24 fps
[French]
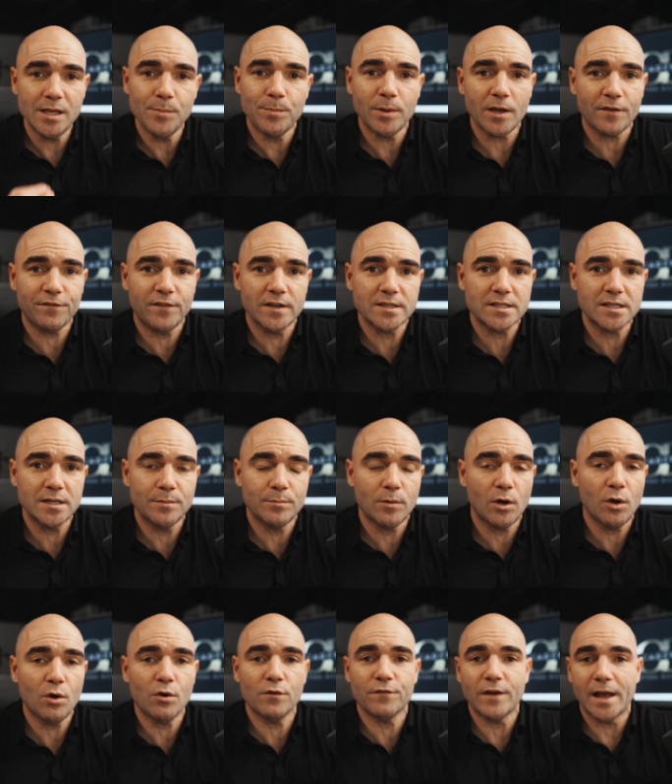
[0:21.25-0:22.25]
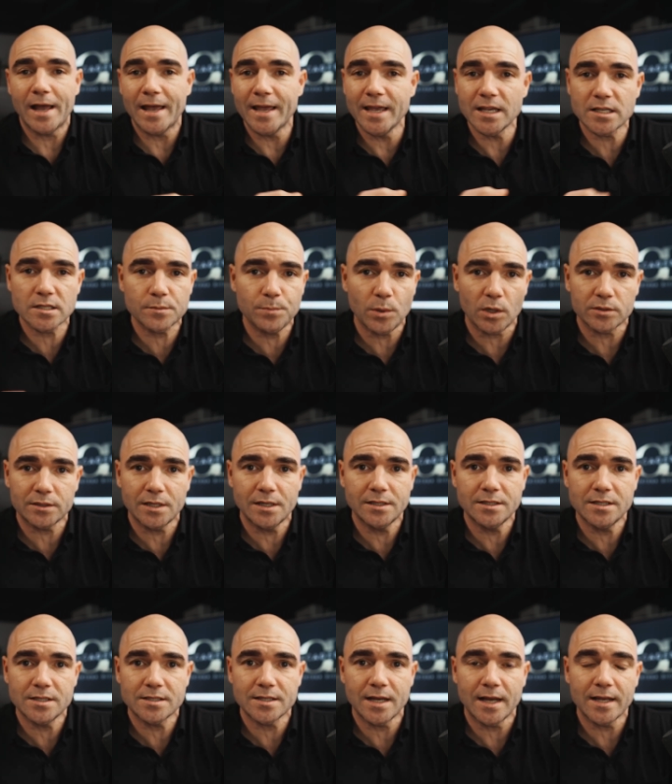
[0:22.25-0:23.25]
hyper facilement. On va exporter le
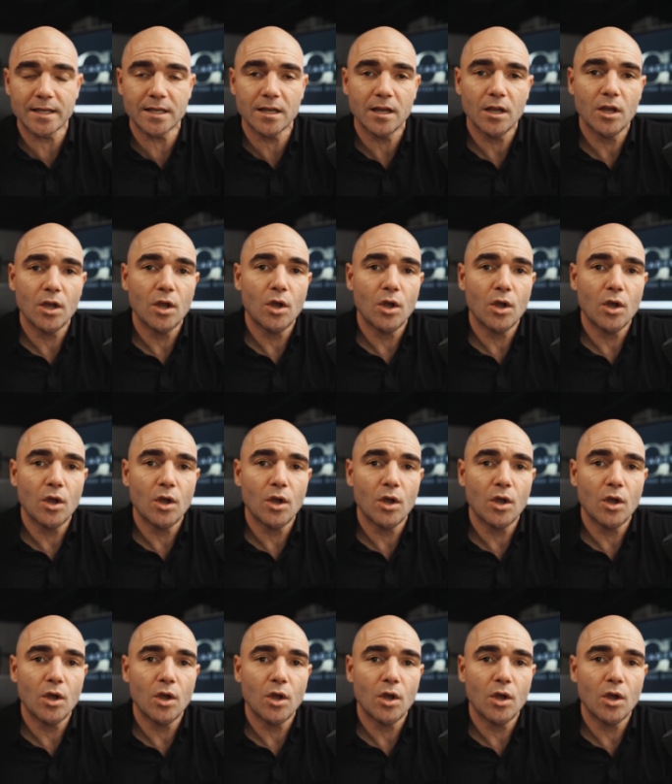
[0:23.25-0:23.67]
design.